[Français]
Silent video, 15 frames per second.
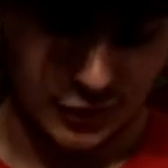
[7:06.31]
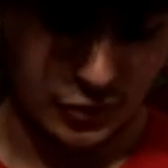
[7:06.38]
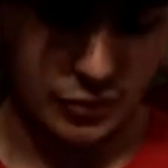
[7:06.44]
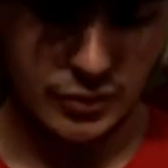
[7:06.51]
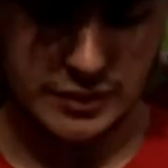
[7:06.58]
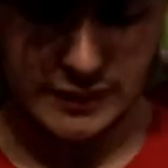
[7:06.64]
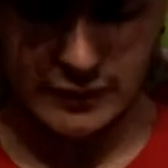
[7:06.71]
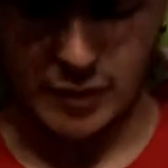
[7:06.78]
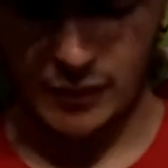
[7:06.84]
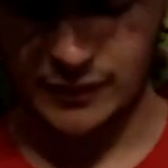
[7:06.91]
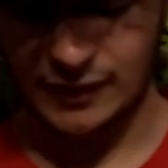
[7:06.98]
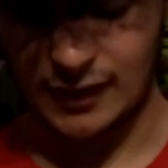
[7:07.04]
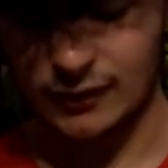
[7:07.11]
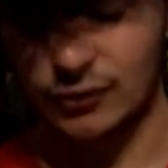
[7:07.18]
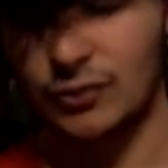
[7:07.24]
Et du coup ça va
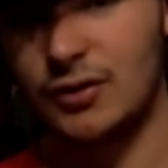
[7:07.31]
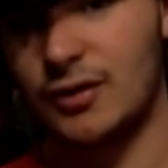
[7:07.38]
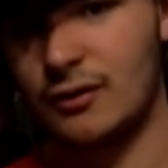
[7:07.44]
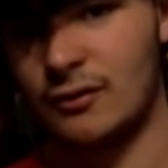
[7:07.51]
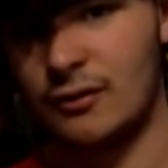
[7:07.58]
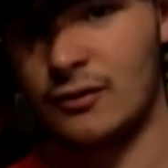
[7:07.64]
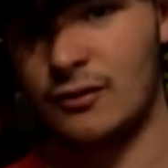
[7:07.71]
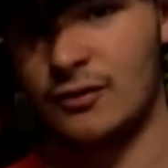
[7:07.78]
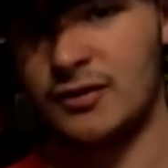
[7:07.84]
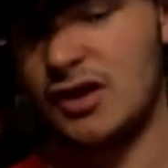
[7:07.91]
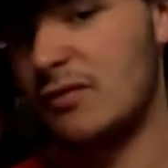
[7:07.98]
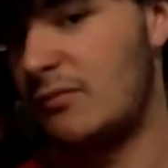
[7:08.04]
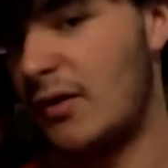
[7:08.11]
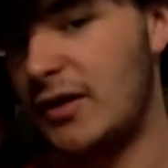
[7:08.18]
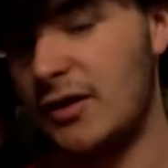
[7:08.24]
permettre un truc
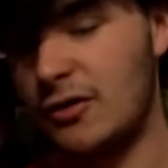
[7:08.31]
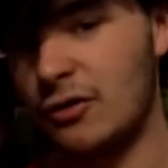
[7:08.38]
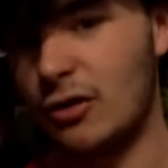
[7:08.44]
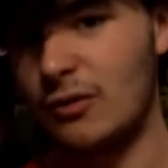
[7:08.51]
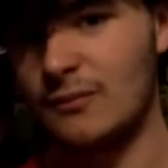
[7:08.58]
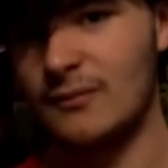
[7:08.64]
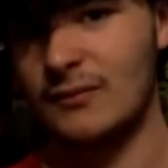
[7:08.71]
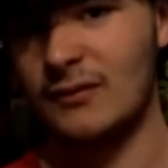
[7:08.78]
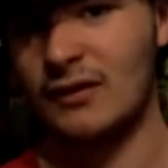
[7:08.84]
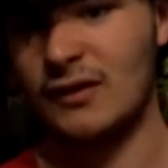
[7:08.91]
qui est pas déconnant,